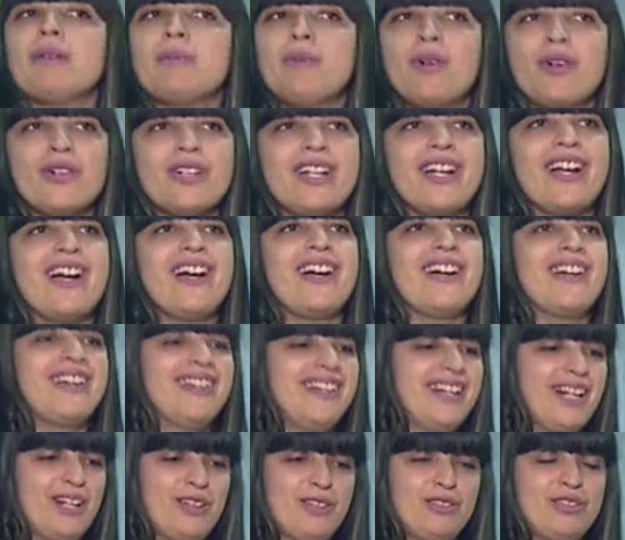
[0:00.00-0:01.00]
memoria,
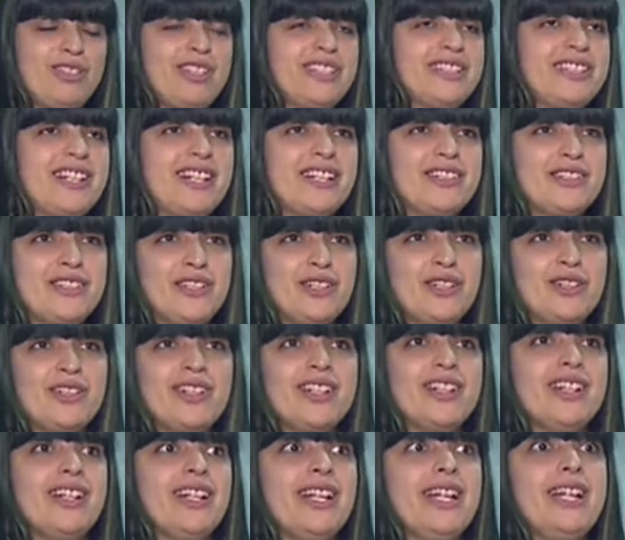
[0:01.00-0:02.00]
la concentración,
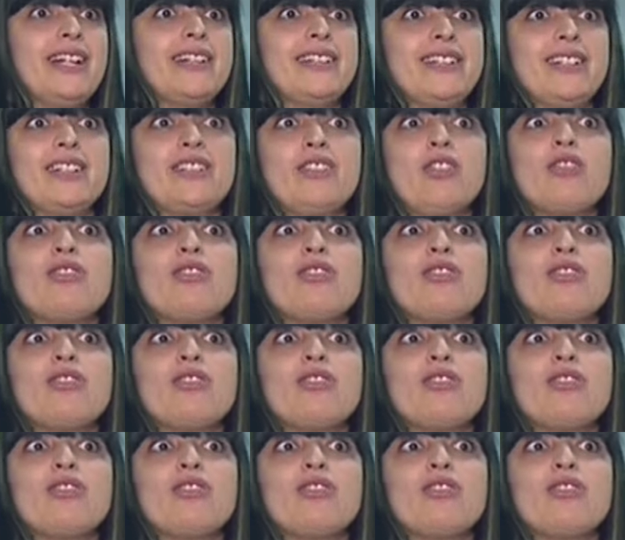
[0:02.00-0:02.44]
el ser